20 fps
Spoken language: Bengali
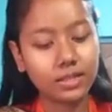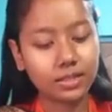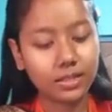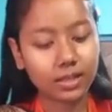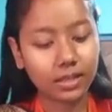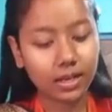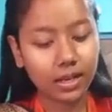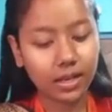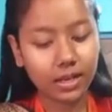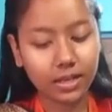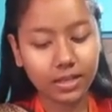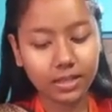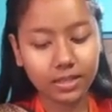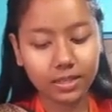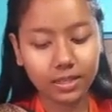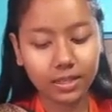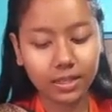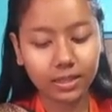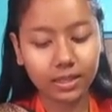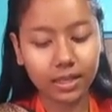সেখানেই
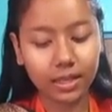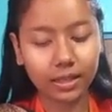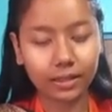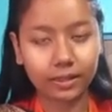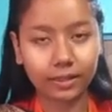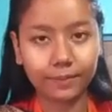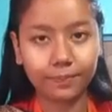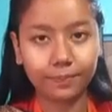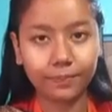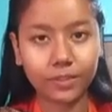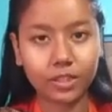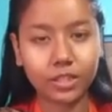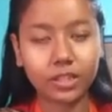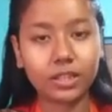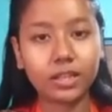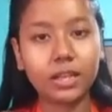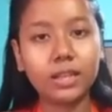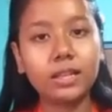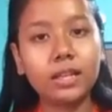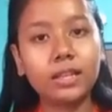সে থাকে
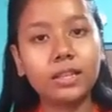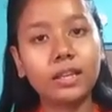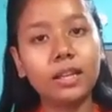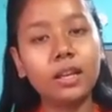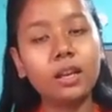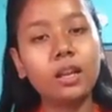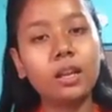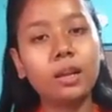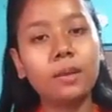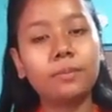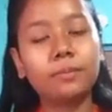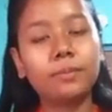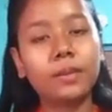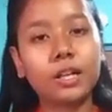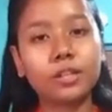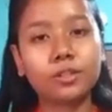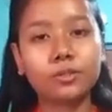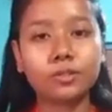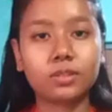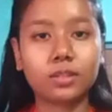সেটাই তাদের
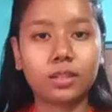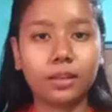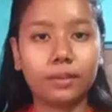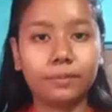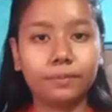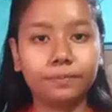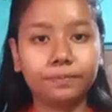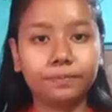বাসস্থান